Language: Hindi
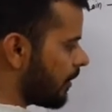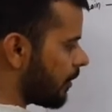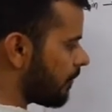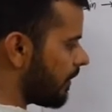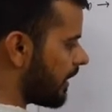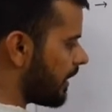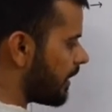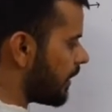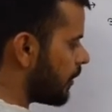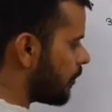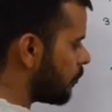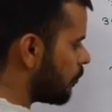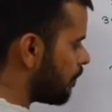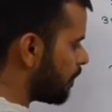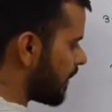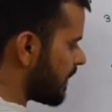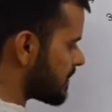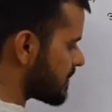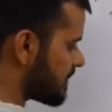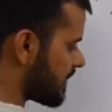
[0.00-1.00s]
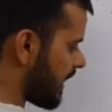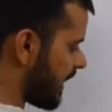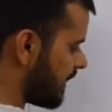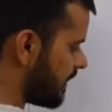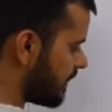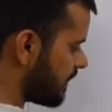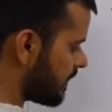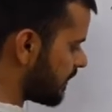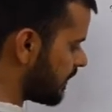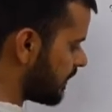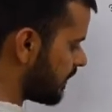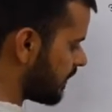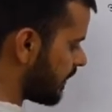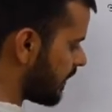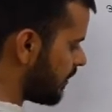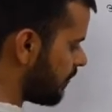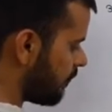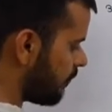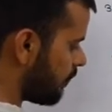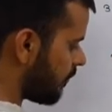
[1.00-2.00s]
ट्वेंटी टू प्लस नाइन
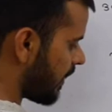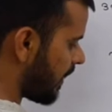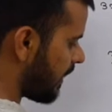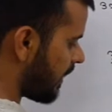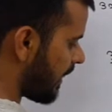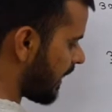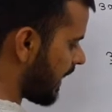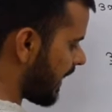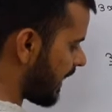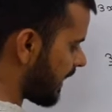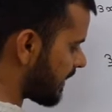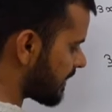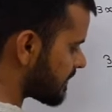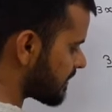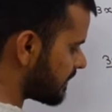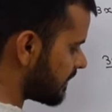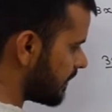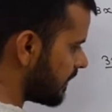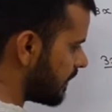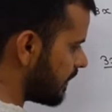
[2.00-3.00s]
थर्टी वन एक्स